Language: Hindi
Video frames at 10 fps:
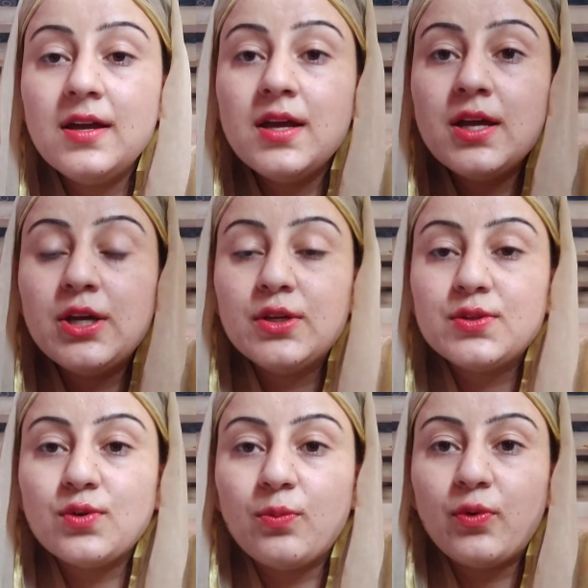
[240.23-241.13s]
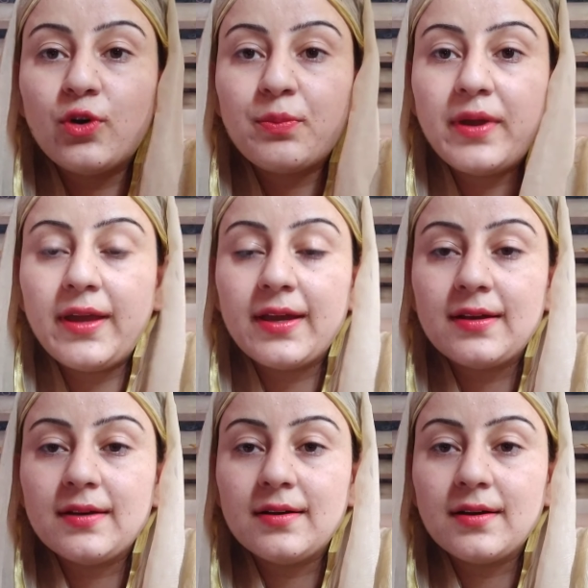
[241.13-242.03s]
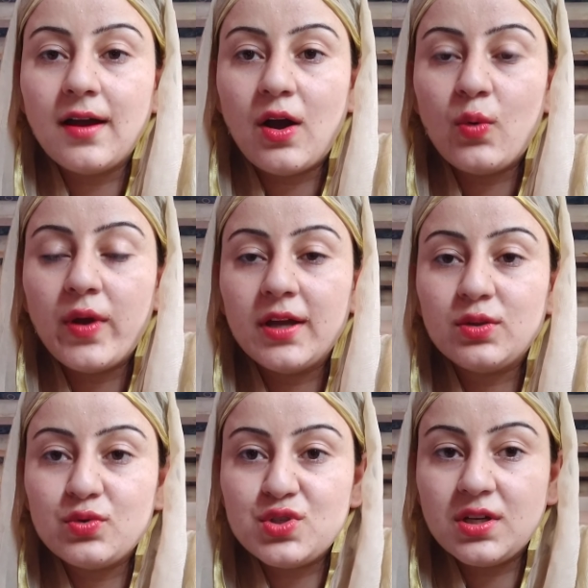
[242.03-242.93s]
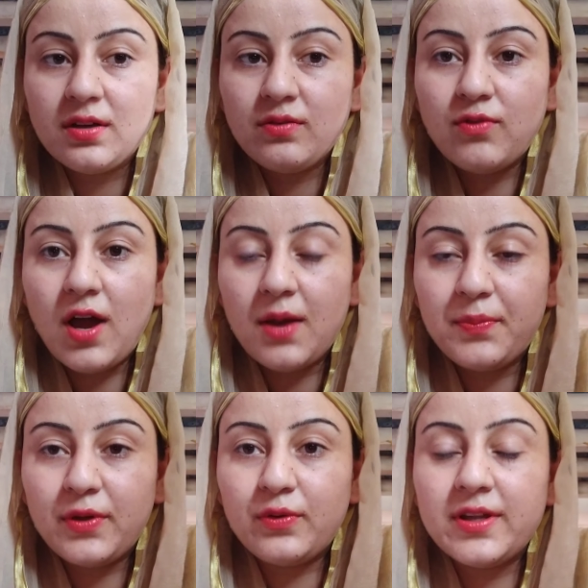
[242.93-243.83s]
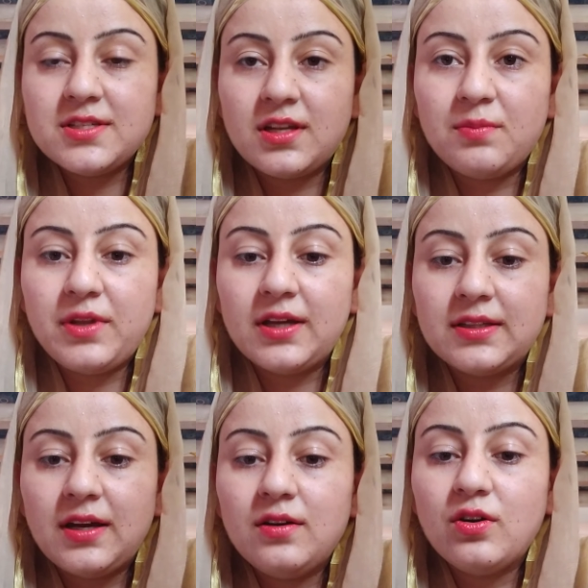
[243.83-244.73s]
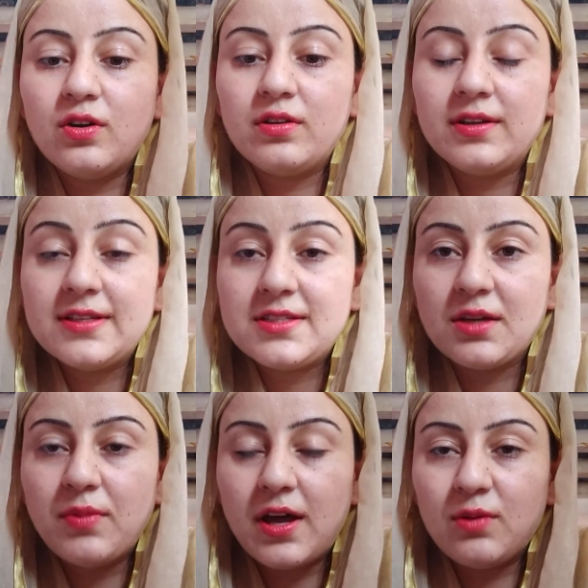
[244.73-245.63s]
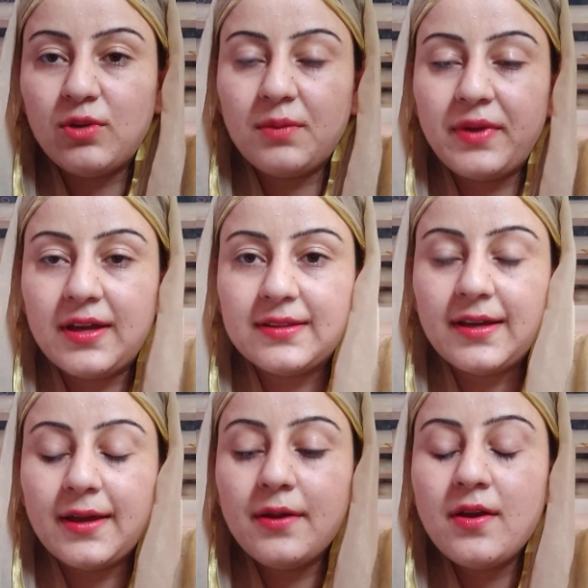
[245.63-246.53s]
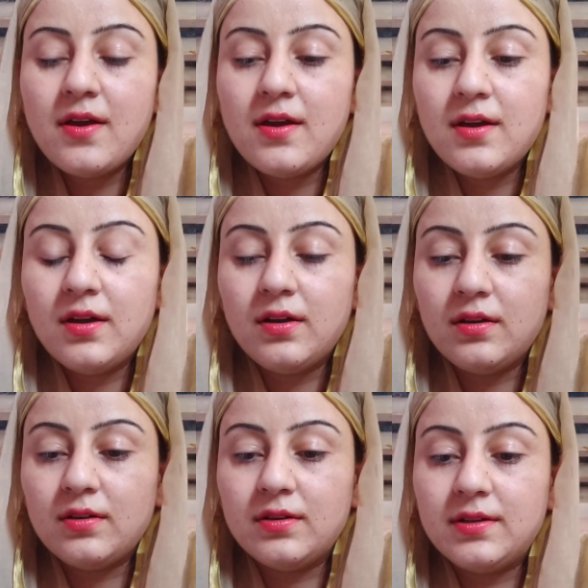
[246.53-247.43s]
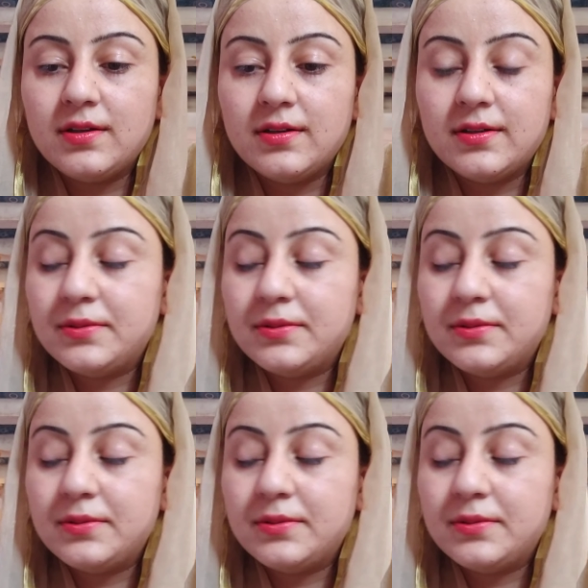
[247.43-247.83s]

था सोपोर में एक गांव है तुजर वहाँ पे उन्होंने जन्म लिया था और डिस्ट्रिक्ट बारामूला में आता है और